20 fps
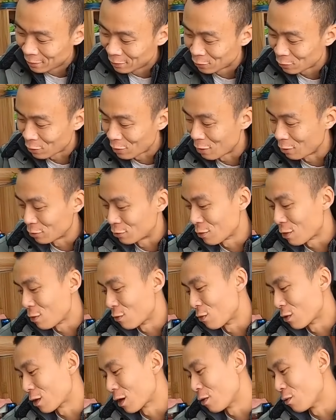说老实话，
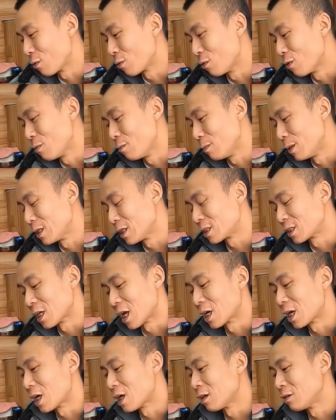我感觉我也没得
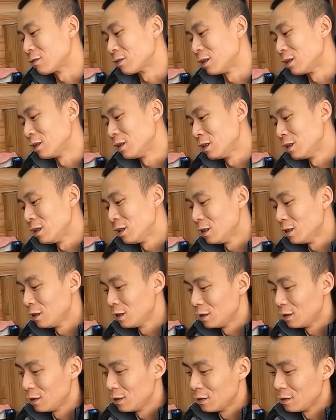啥爱好的，
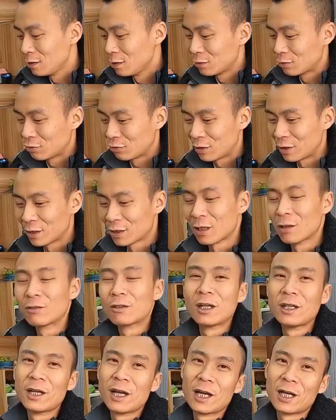除了抽
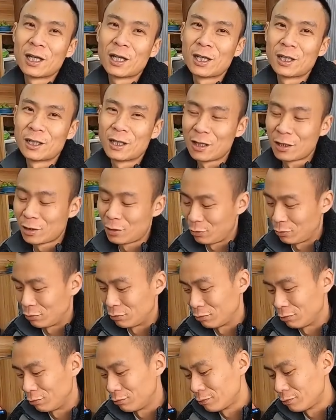点烟，喝点酒。